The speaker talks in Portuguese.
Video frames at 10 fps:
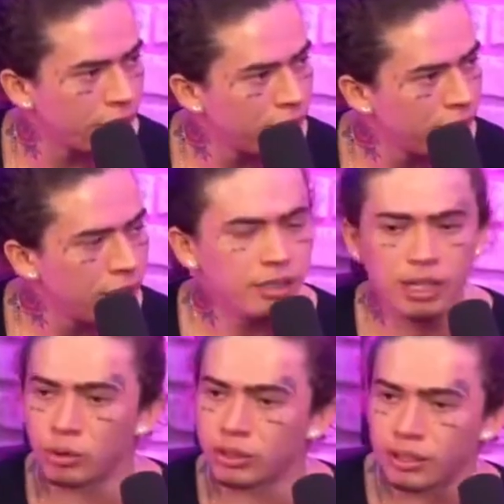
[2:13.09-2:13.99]
Sim. Isso
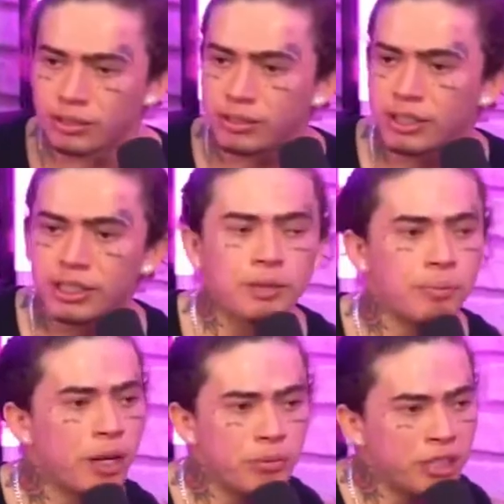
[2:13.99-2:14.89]
acontecia e
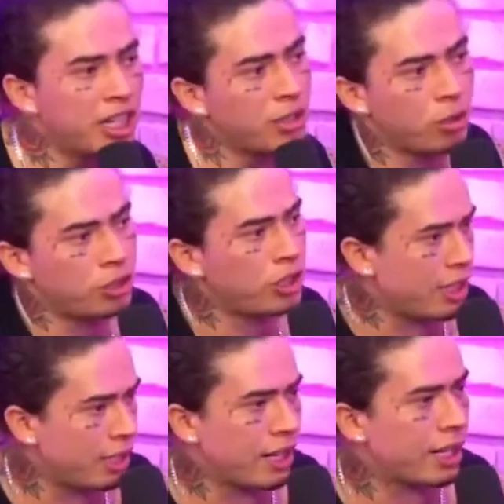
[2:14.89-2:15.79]
para mim era
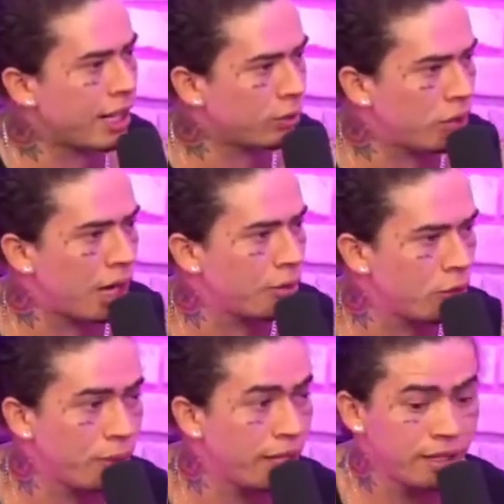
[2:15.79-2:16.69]
rotineiro e era natural e tudo
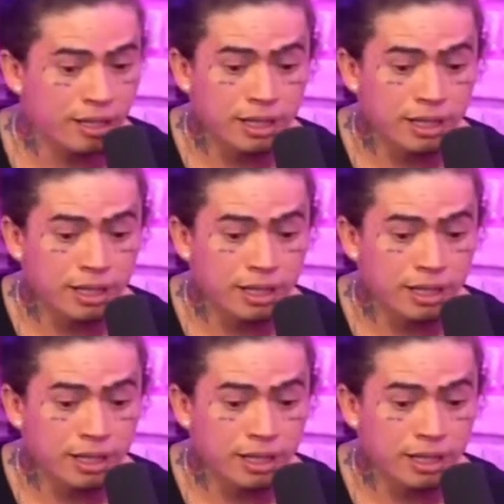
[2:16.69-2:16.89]
bem.